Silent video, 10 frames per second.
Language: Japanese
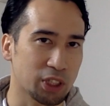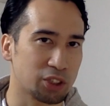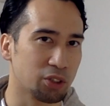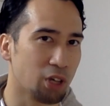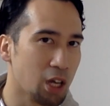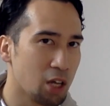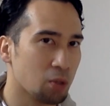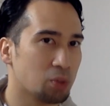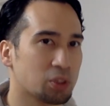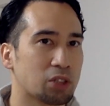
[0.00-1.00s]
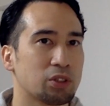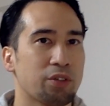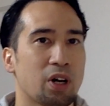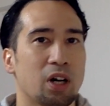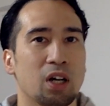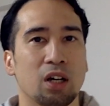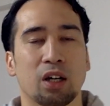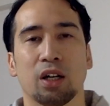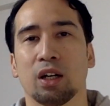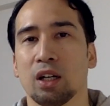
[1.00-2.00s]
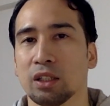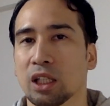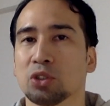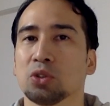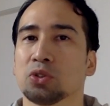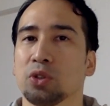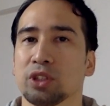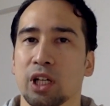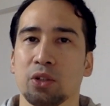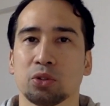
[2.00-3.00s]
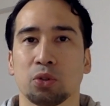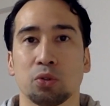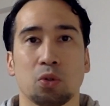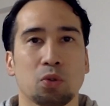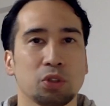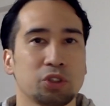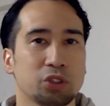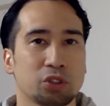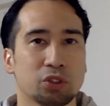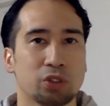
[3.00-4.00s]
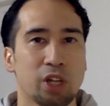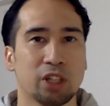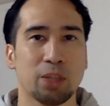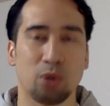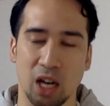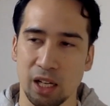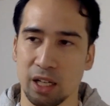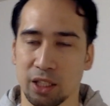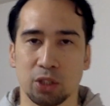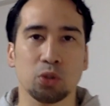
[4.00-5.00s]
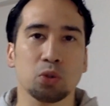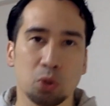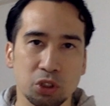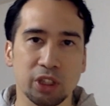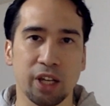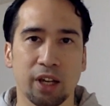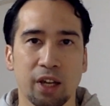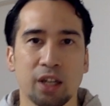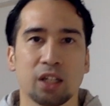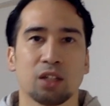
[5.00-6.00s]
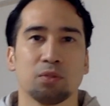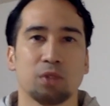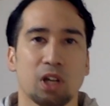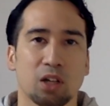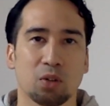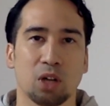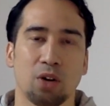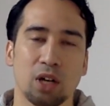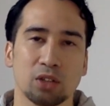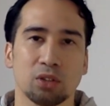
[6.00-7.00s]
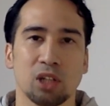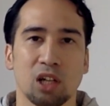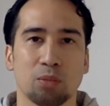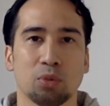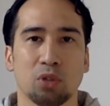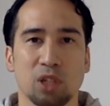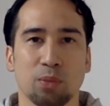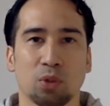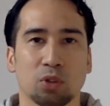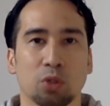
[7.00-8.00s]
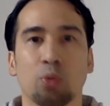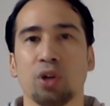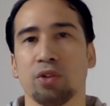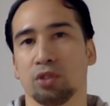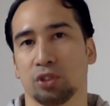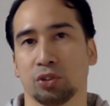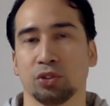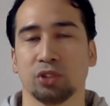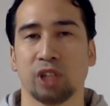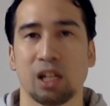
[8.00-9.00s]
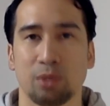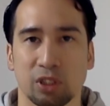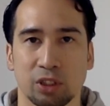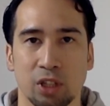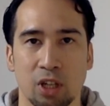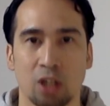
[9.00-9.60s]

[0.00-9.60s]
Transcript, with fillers: たちを。今作では、えー、多少そういった要素を残しつつ、でもかなり人としてあのかわいそうだなブロリーもって思えるように作ってあります。